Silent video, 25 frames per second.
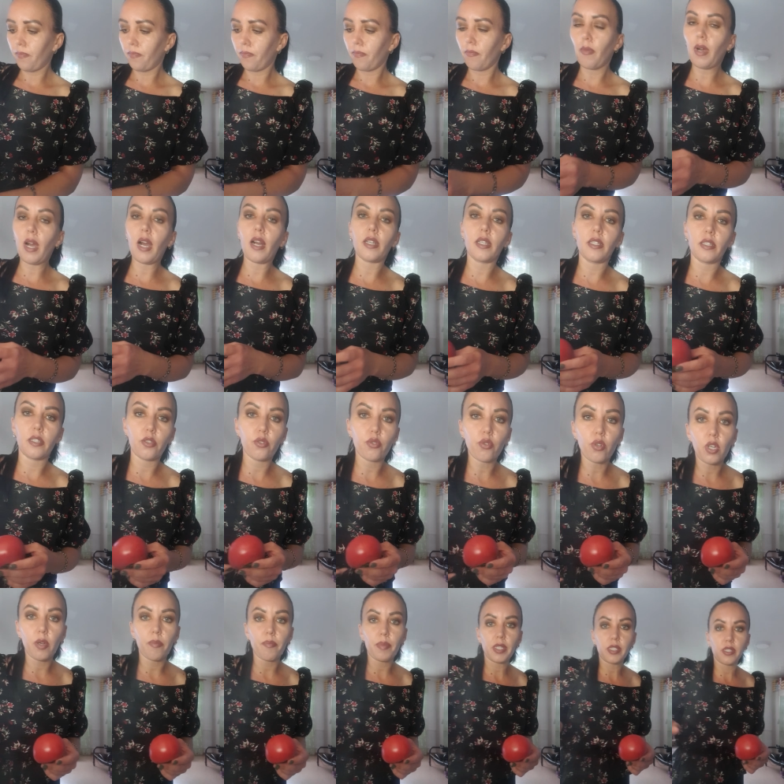магрит,
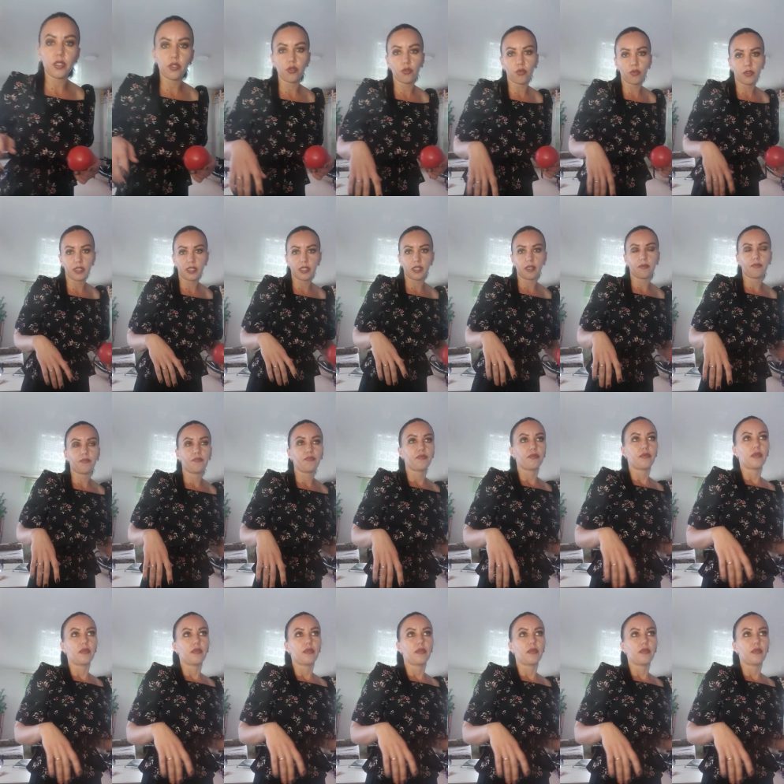только проснулся.